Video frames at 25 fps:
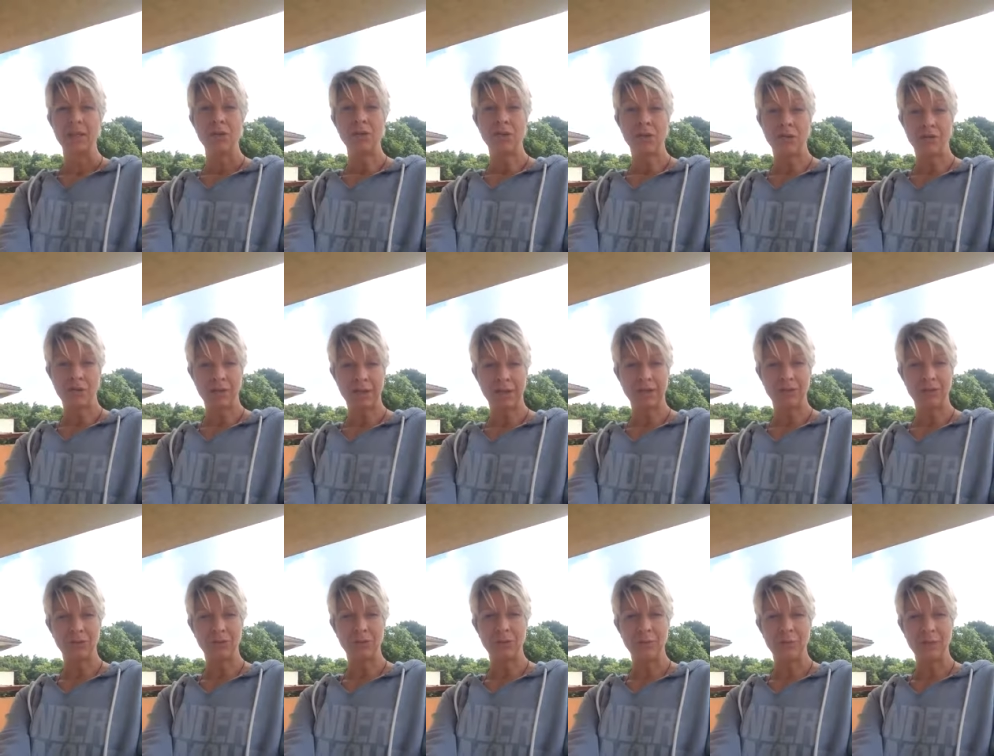Io ho
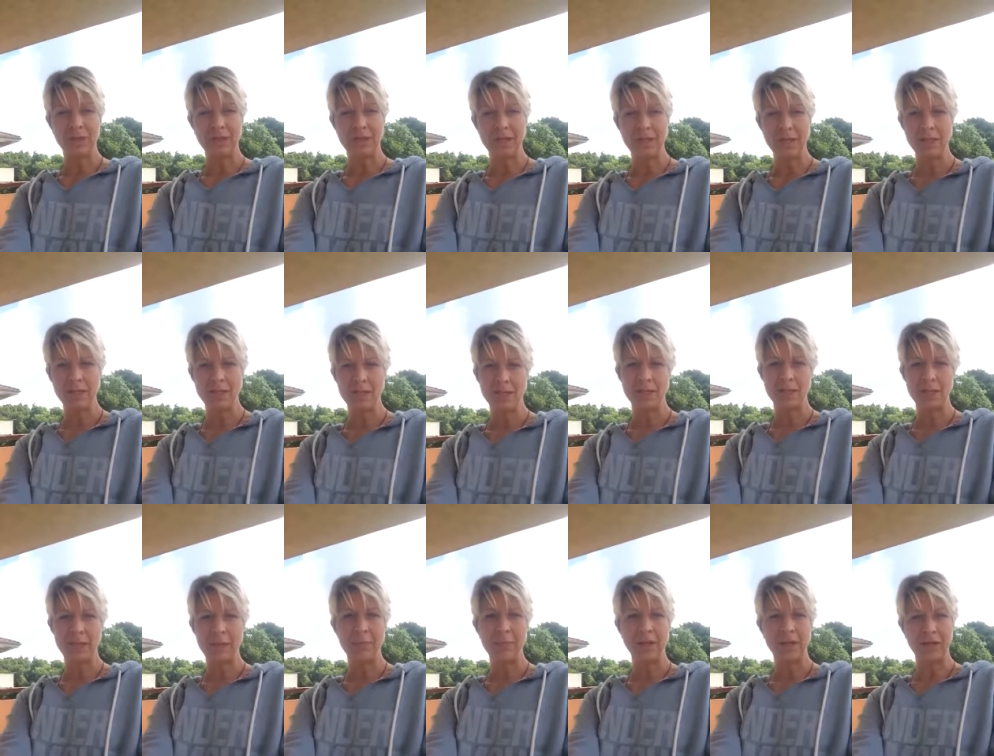lavorato con
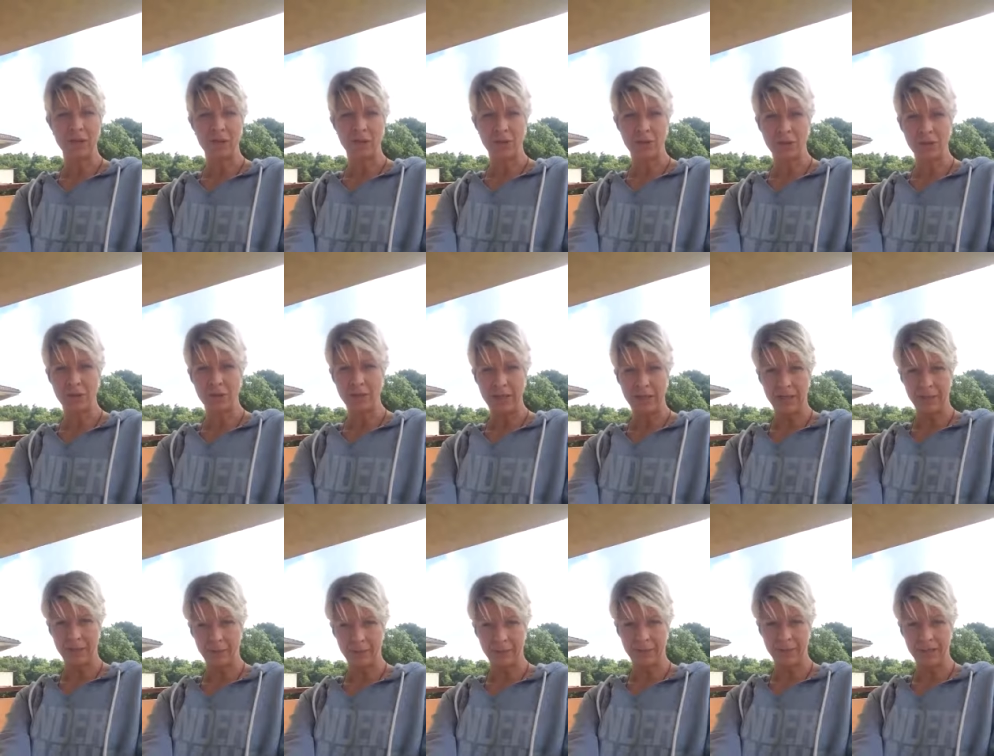Patrizia nel percorso
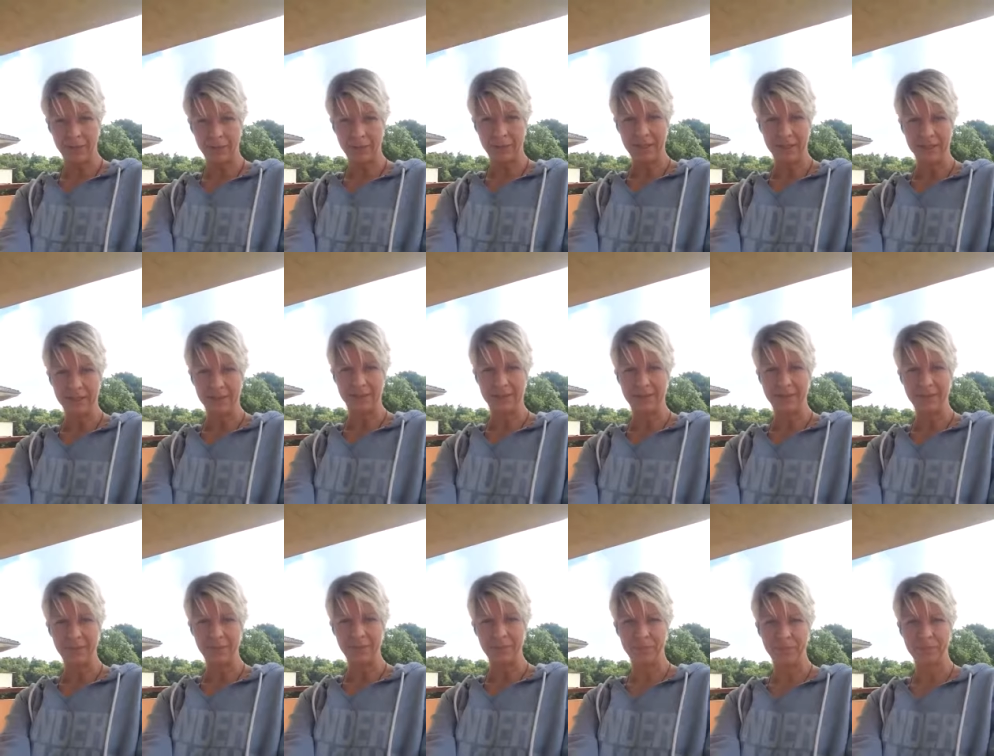dell'anima
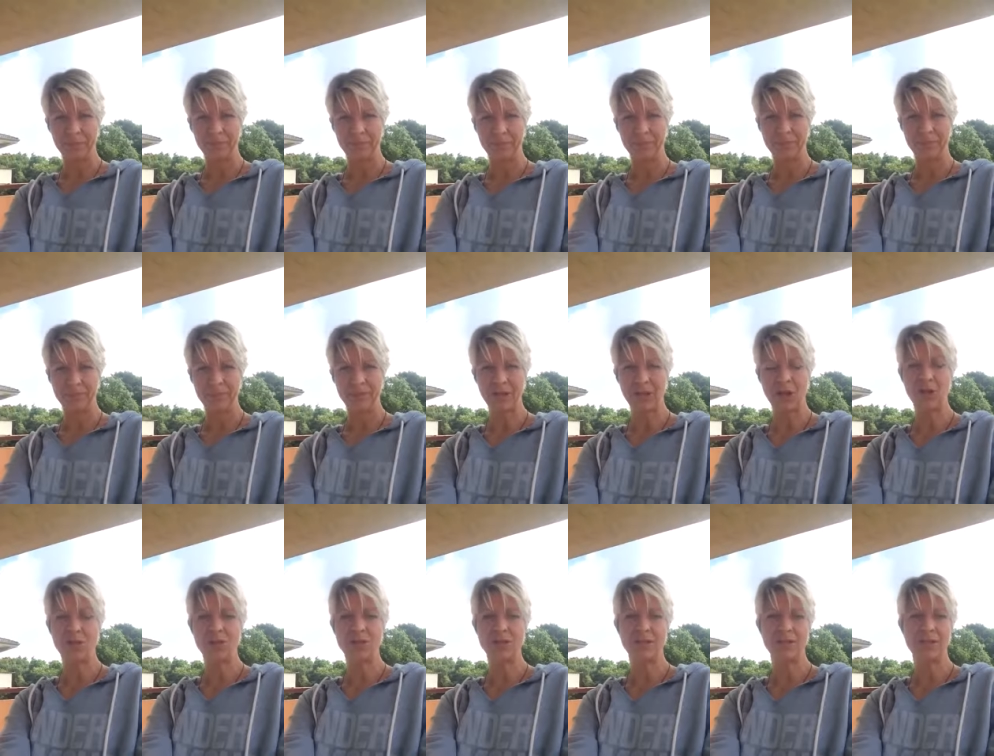diamante.
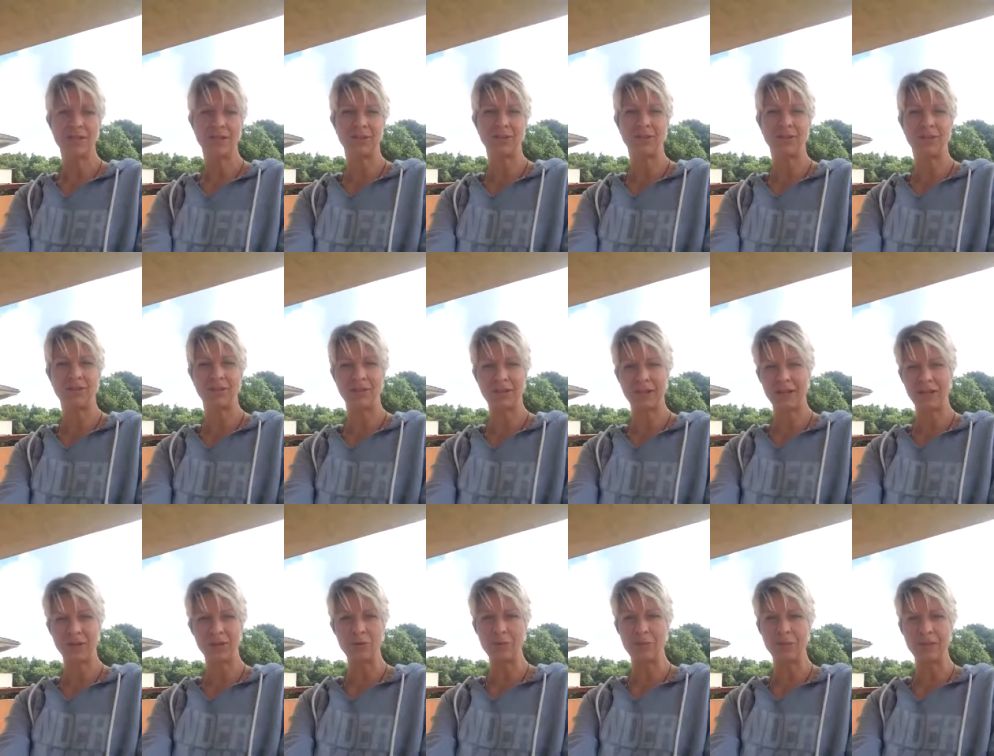Cos'è stato
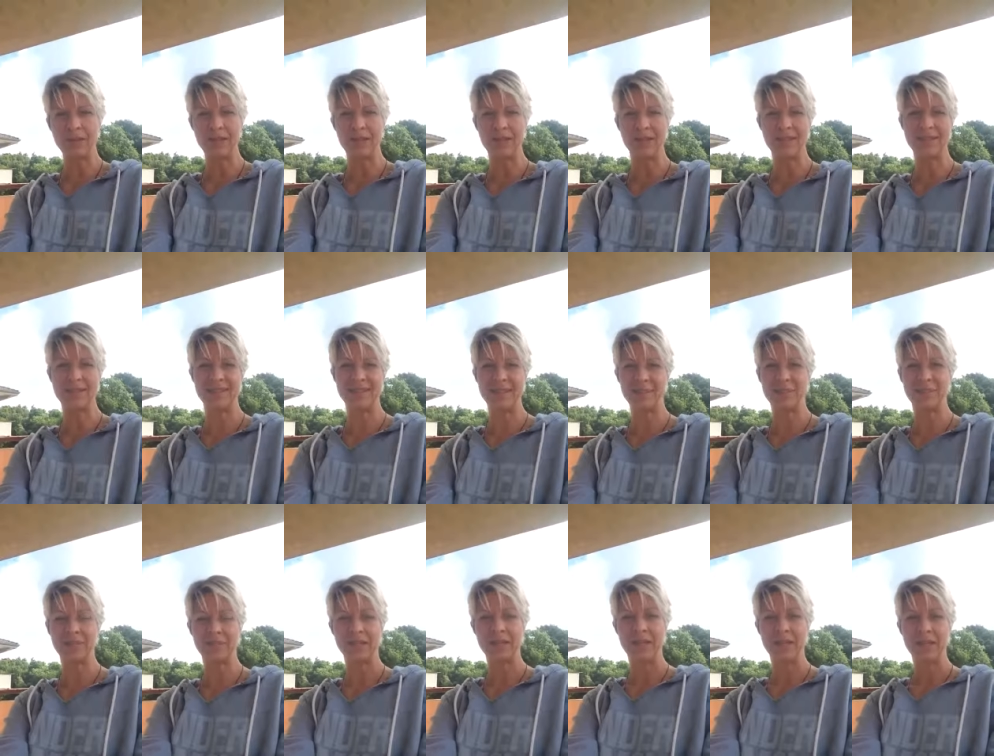lavorare con Patrizia?